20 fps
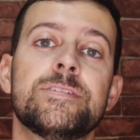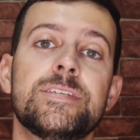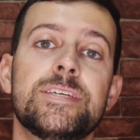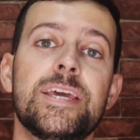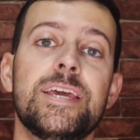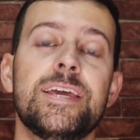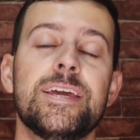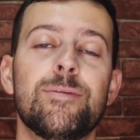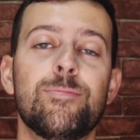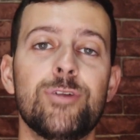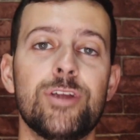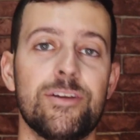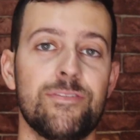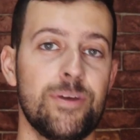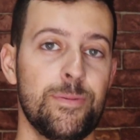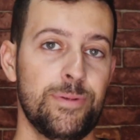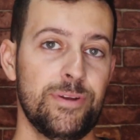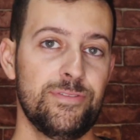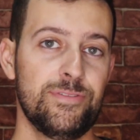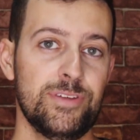Quem que a mulher
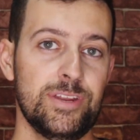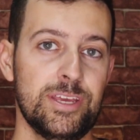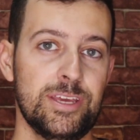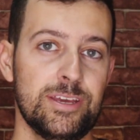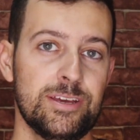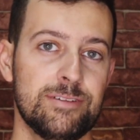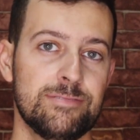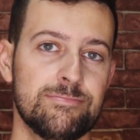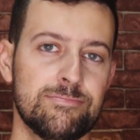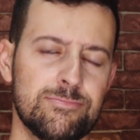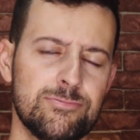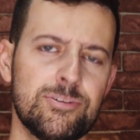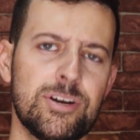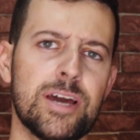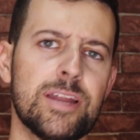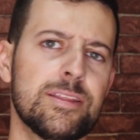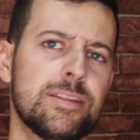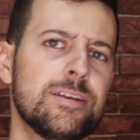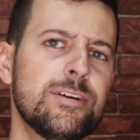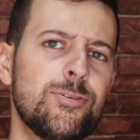vai preferir? Um
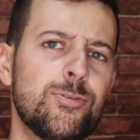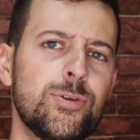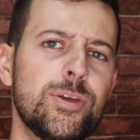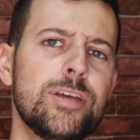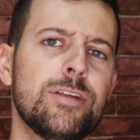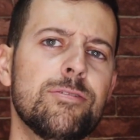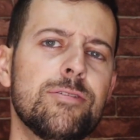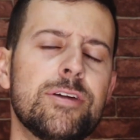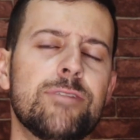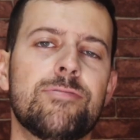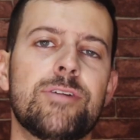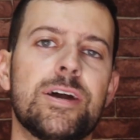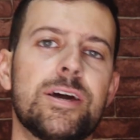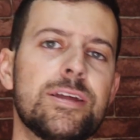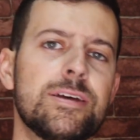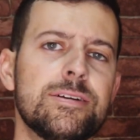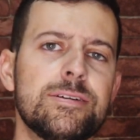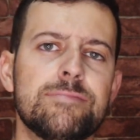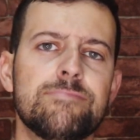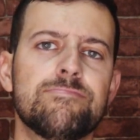cara tranquilo, né? Um
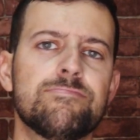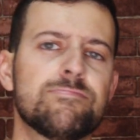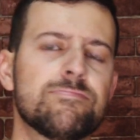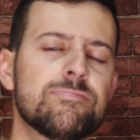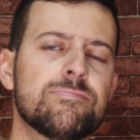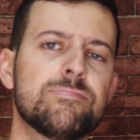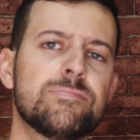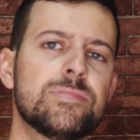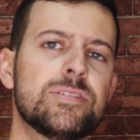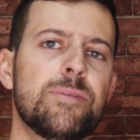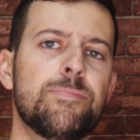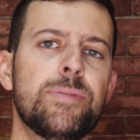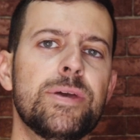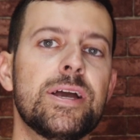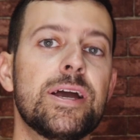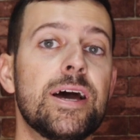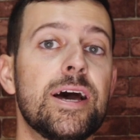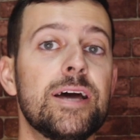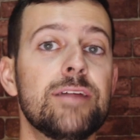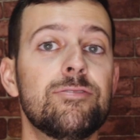cara
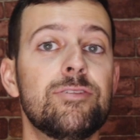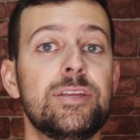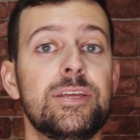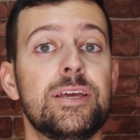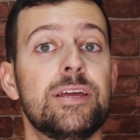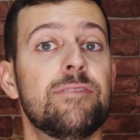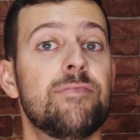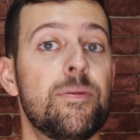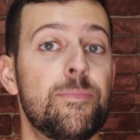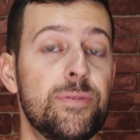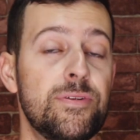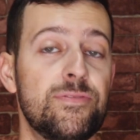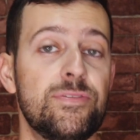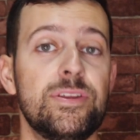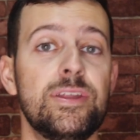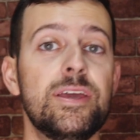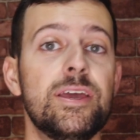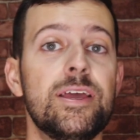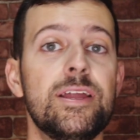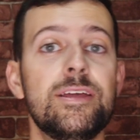desapegado ali, ela vai
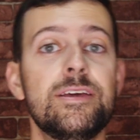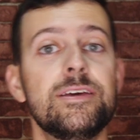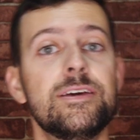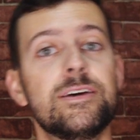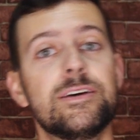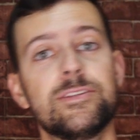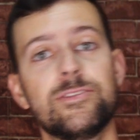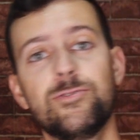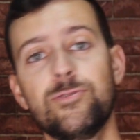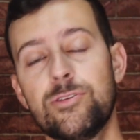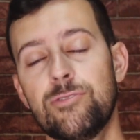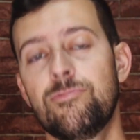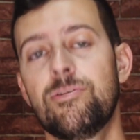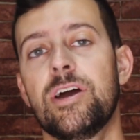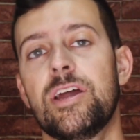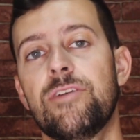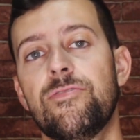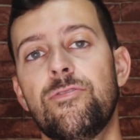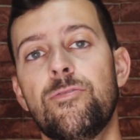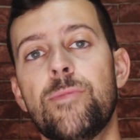preferir ele do que o
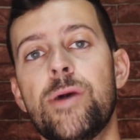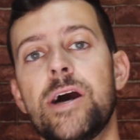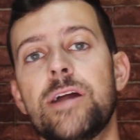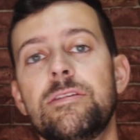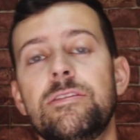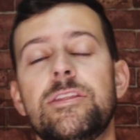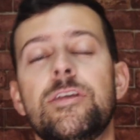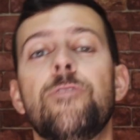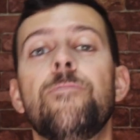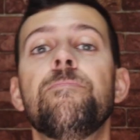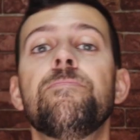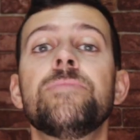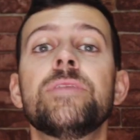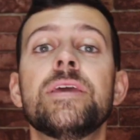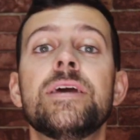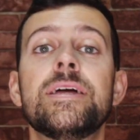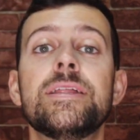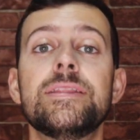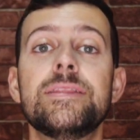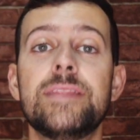cara afobado. Então,
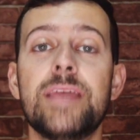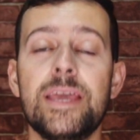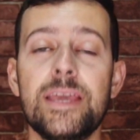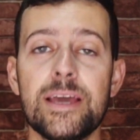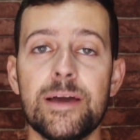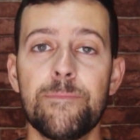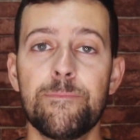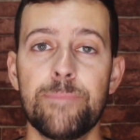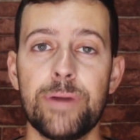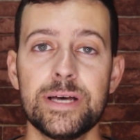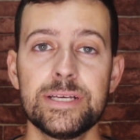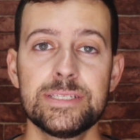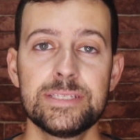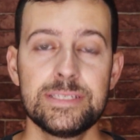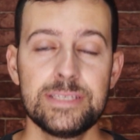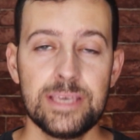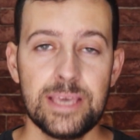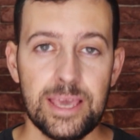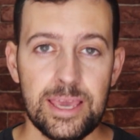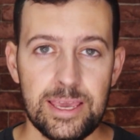Tenha
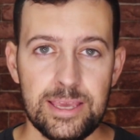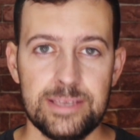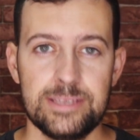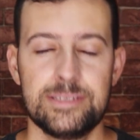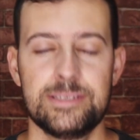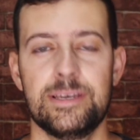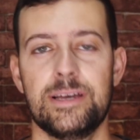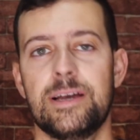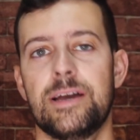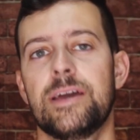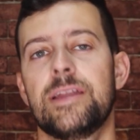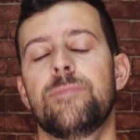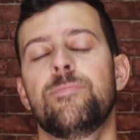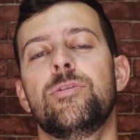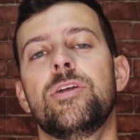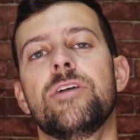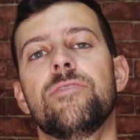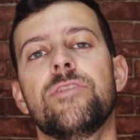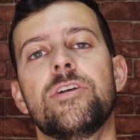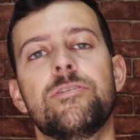paciência, cara. A
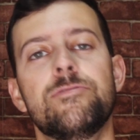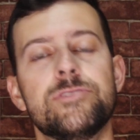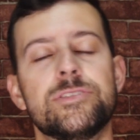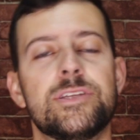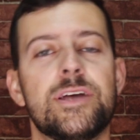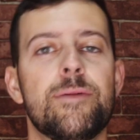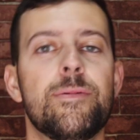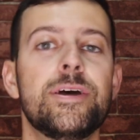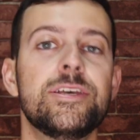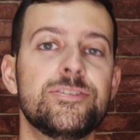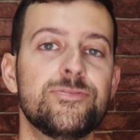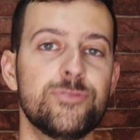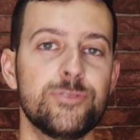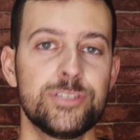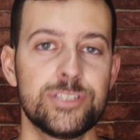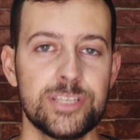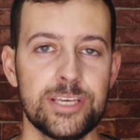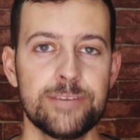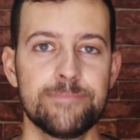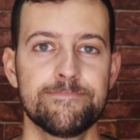mulher vai gostar mais de
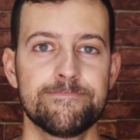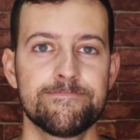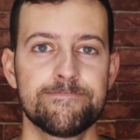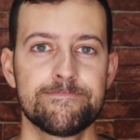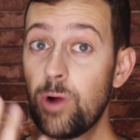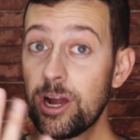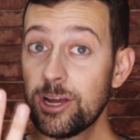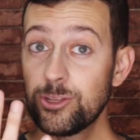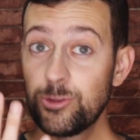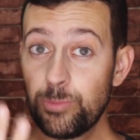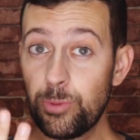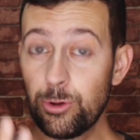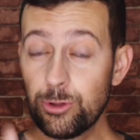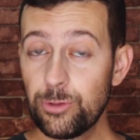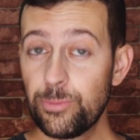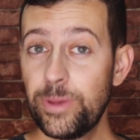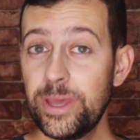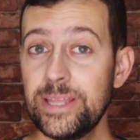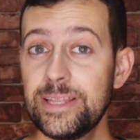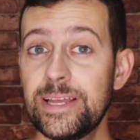você. Quarto
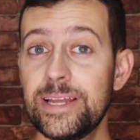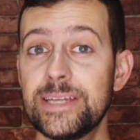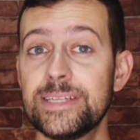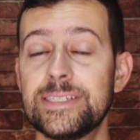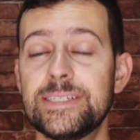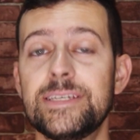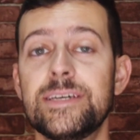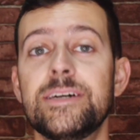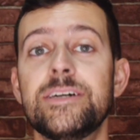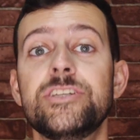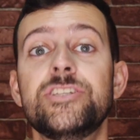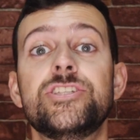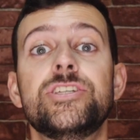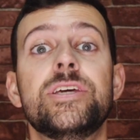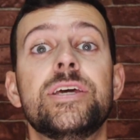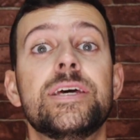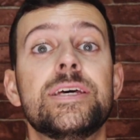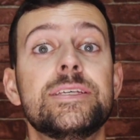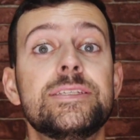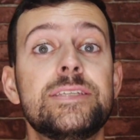ponto bem
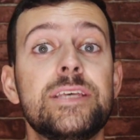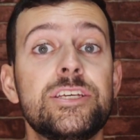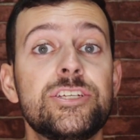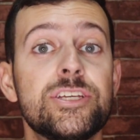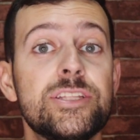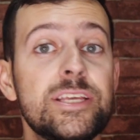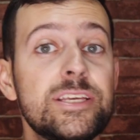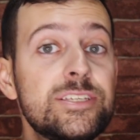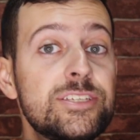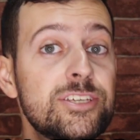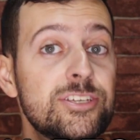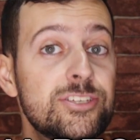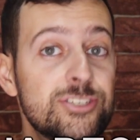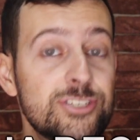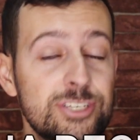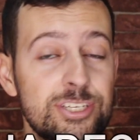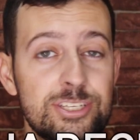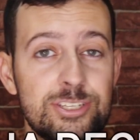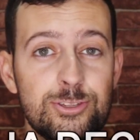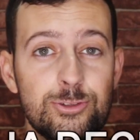interessante: seja
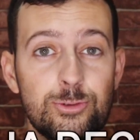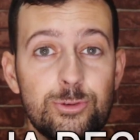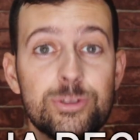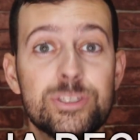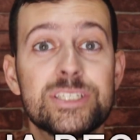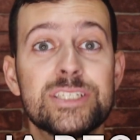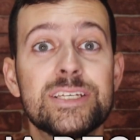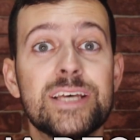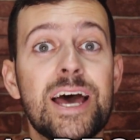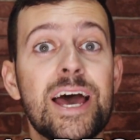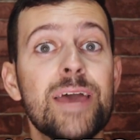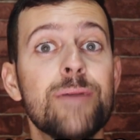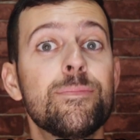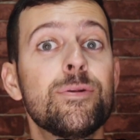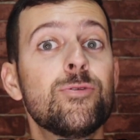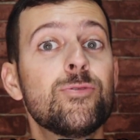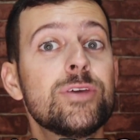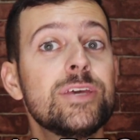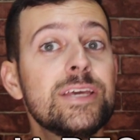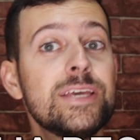decidido, saiba
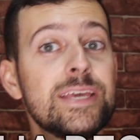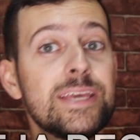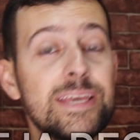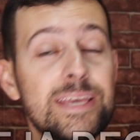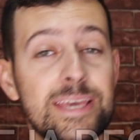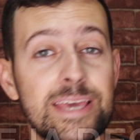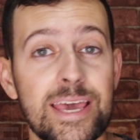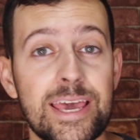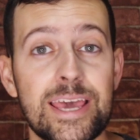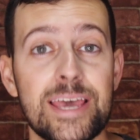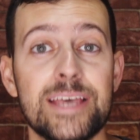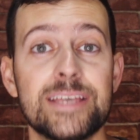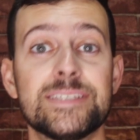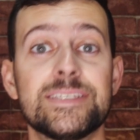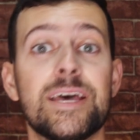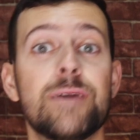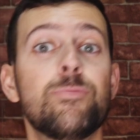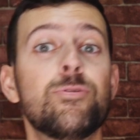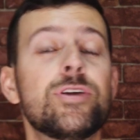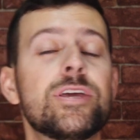o que quer,
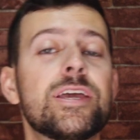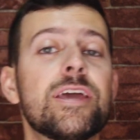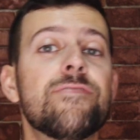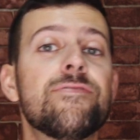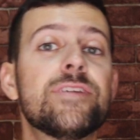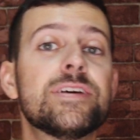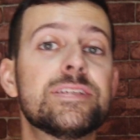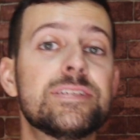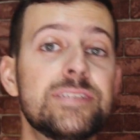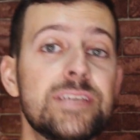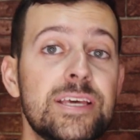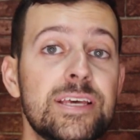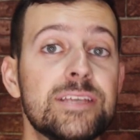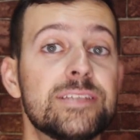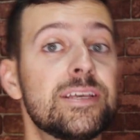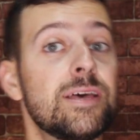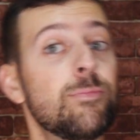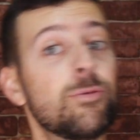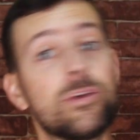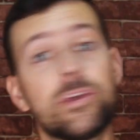saiba o que quer fazer,
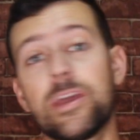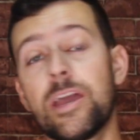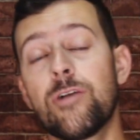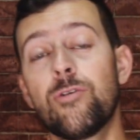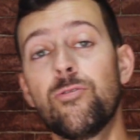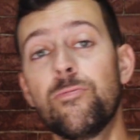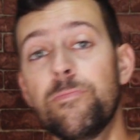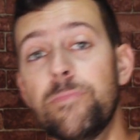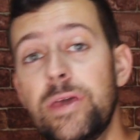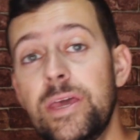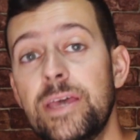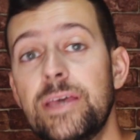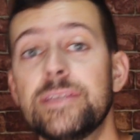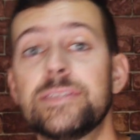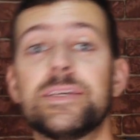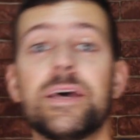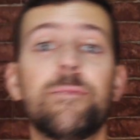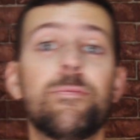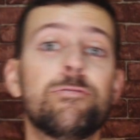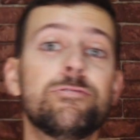saiba o que quer comer,
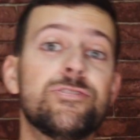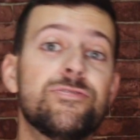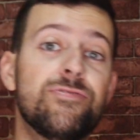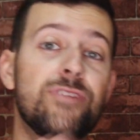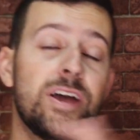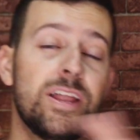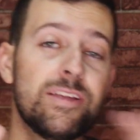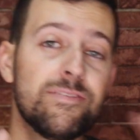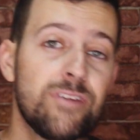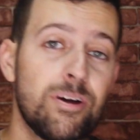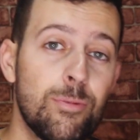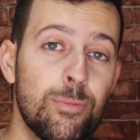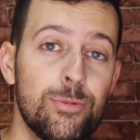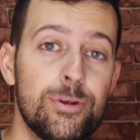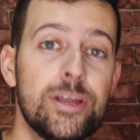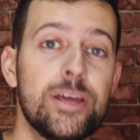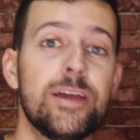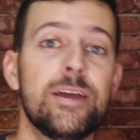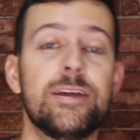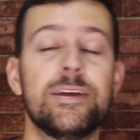saiba onde vai levar a
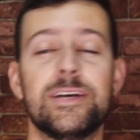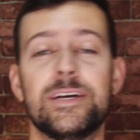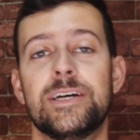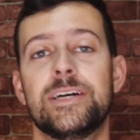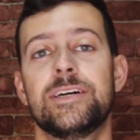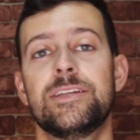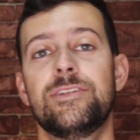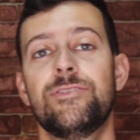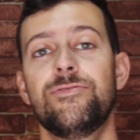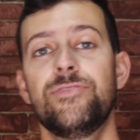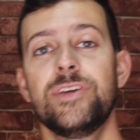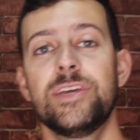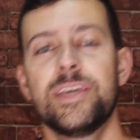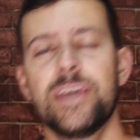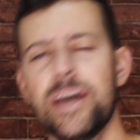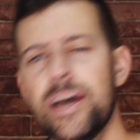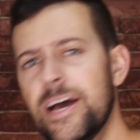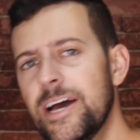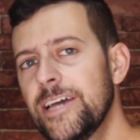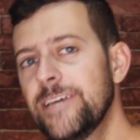mulher. Não
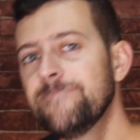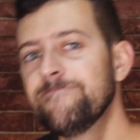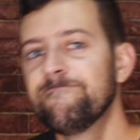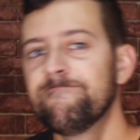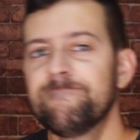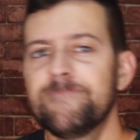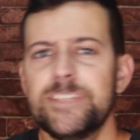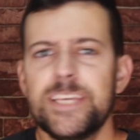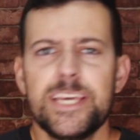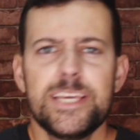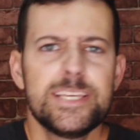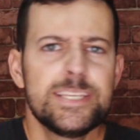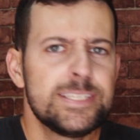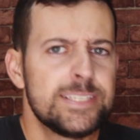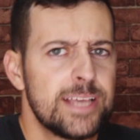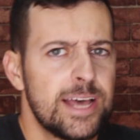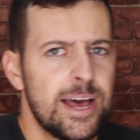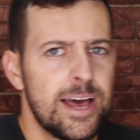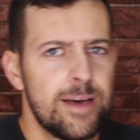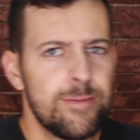fique, ai, você que
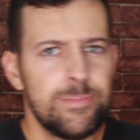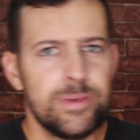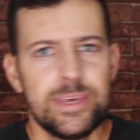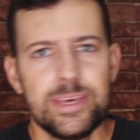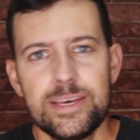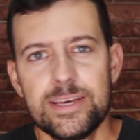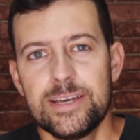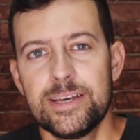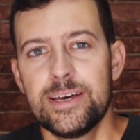sabe.